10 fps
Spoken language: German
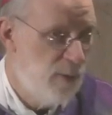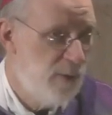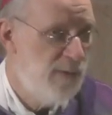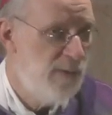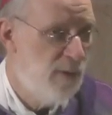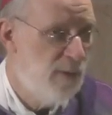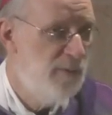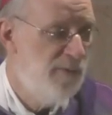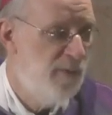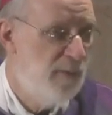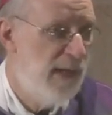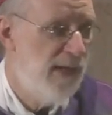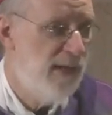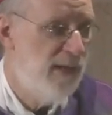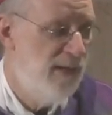Gott kommt
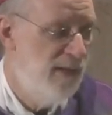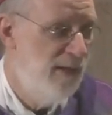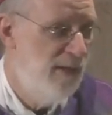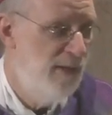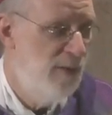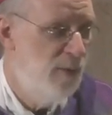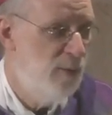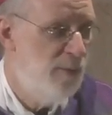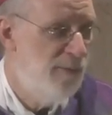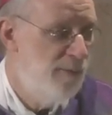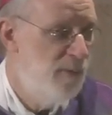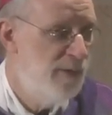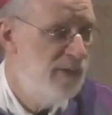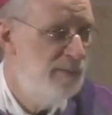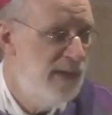vorbei und
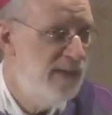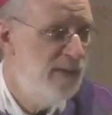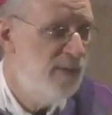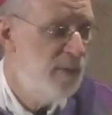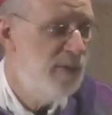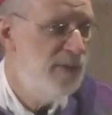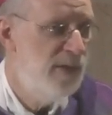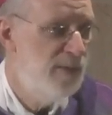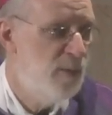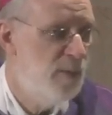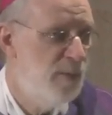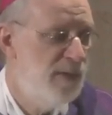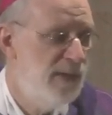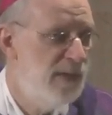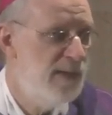führt mitten durch den
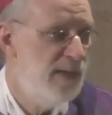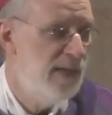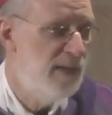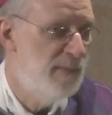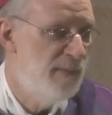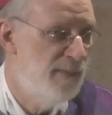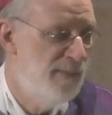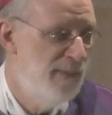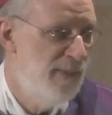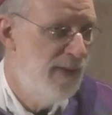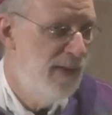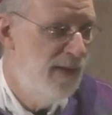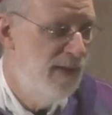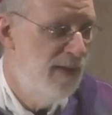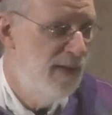Tod ins Leben.
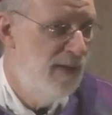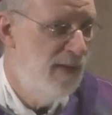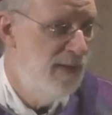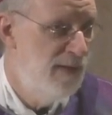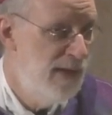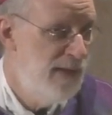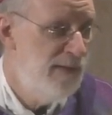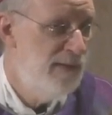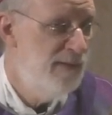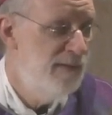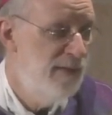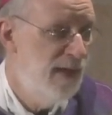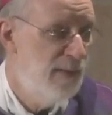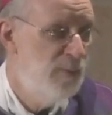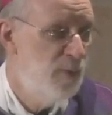Nicht
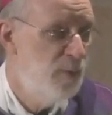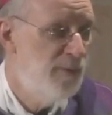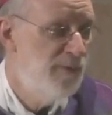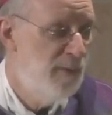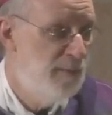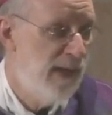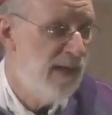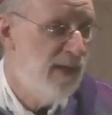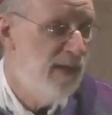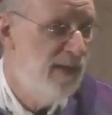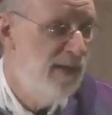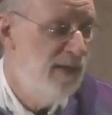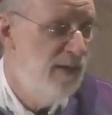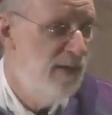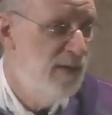am Tod vorbei,
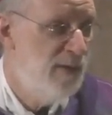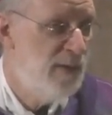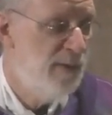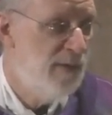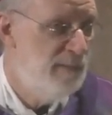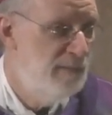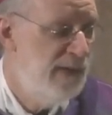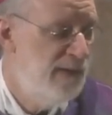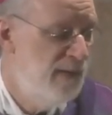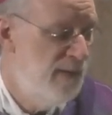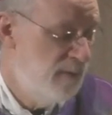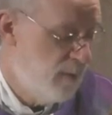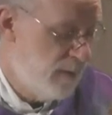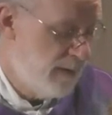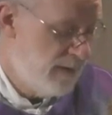sondern mitten
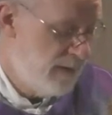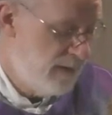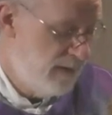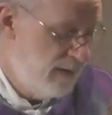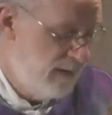durch